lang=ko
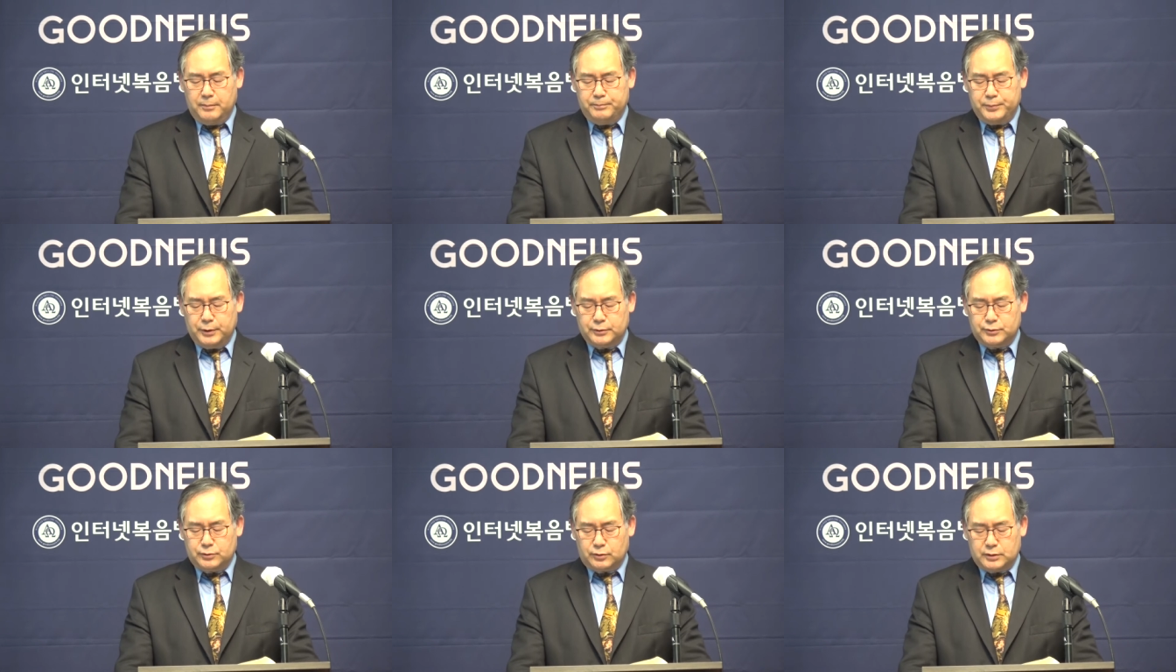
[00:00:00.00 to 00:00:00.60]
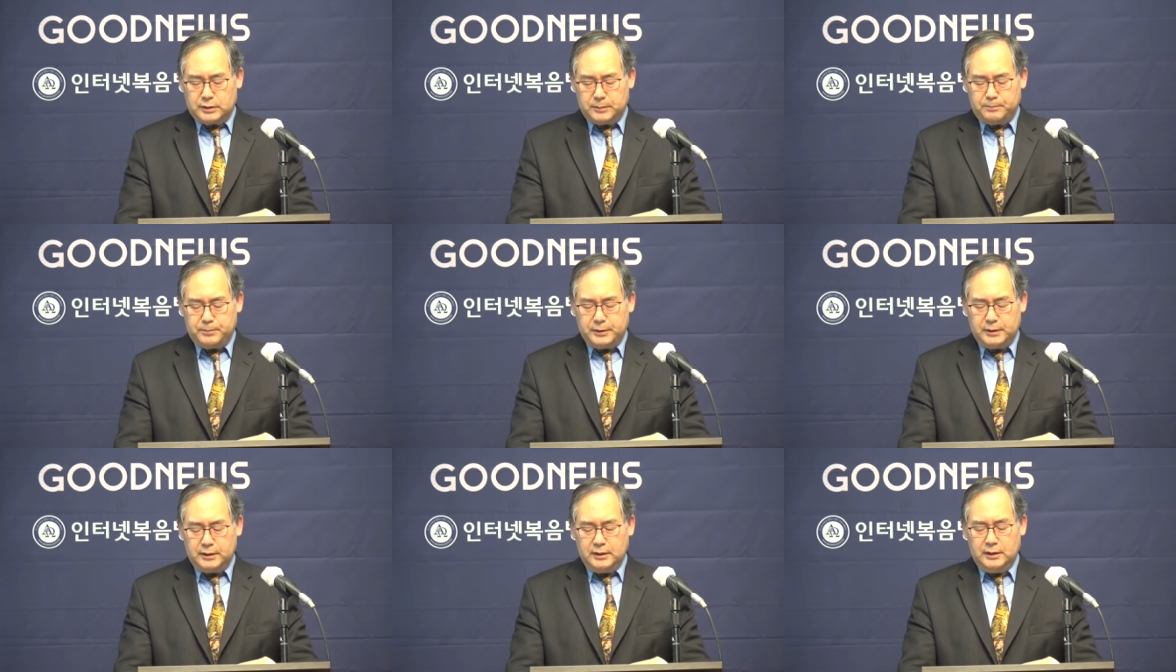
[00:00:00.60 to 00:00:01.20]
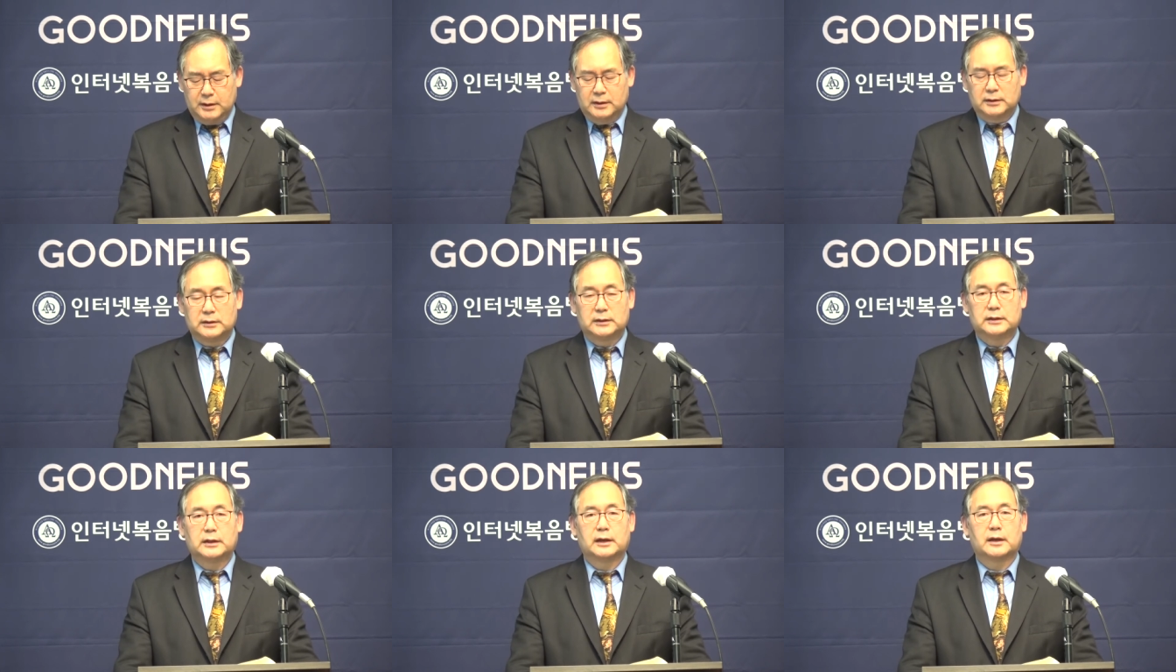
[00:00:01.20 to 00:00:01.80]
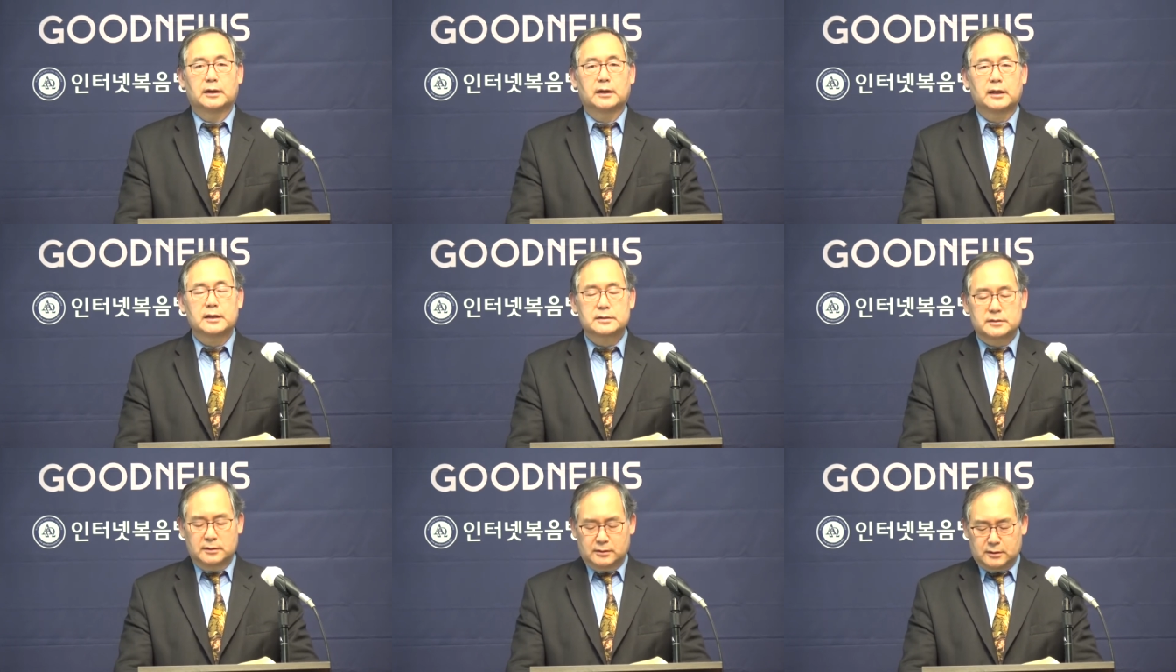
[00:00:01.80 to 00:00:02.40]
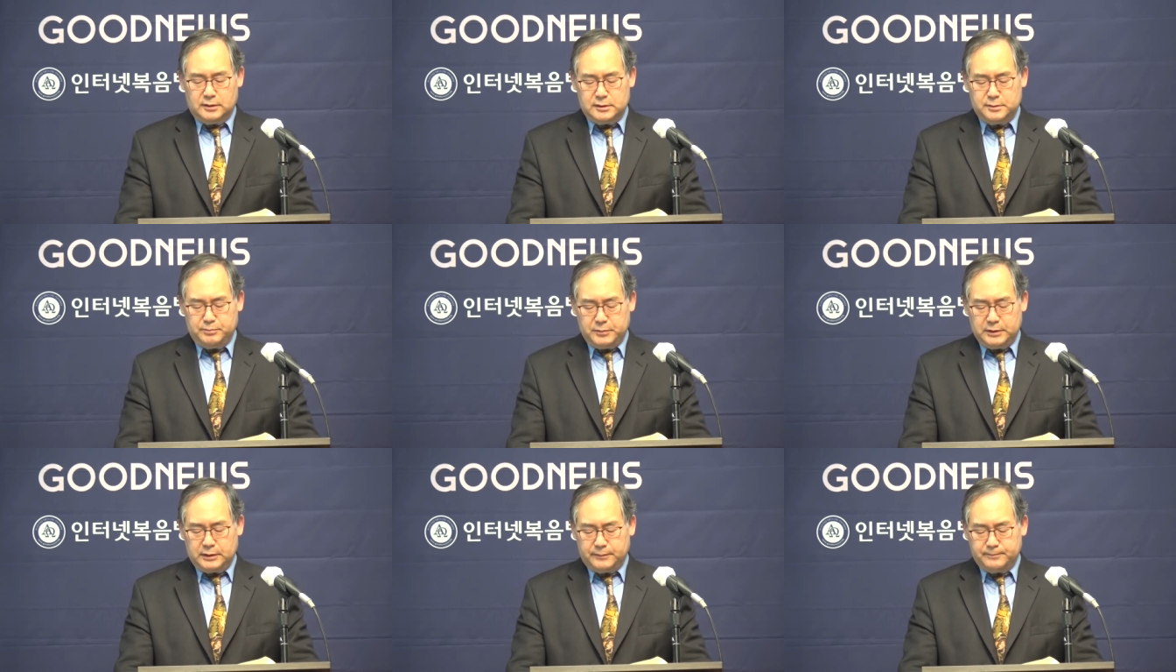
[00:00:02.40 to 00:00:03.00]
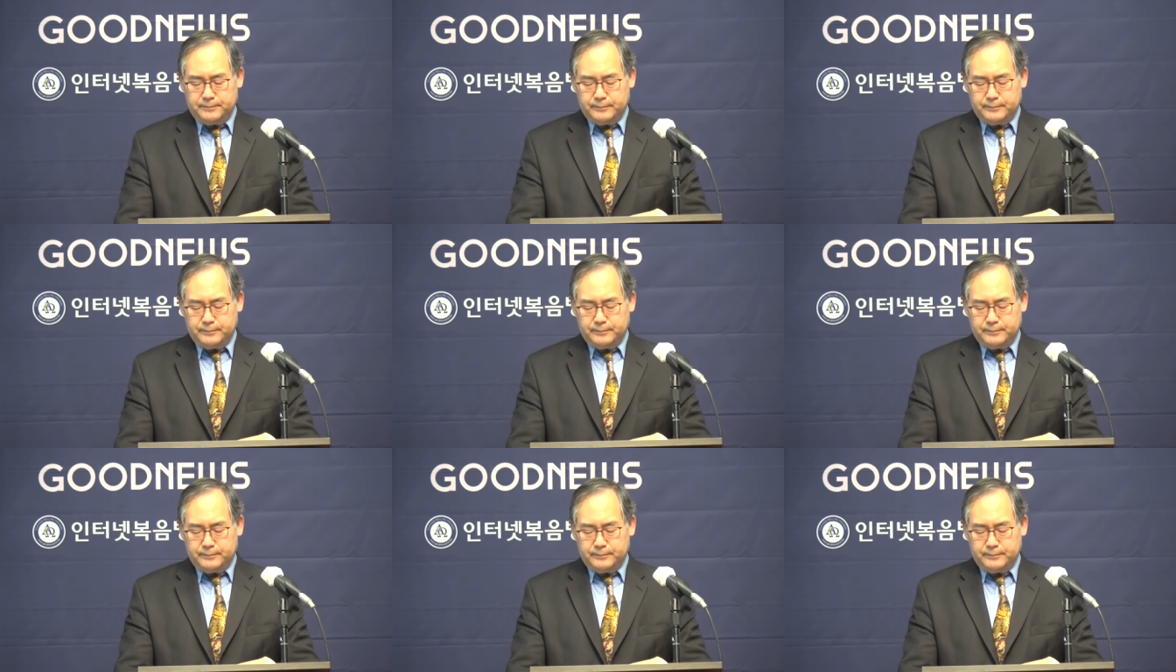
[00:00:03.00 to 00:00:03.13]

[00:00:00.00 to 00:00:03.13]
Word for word: 뼛속 깊이 이해했을 것입니다.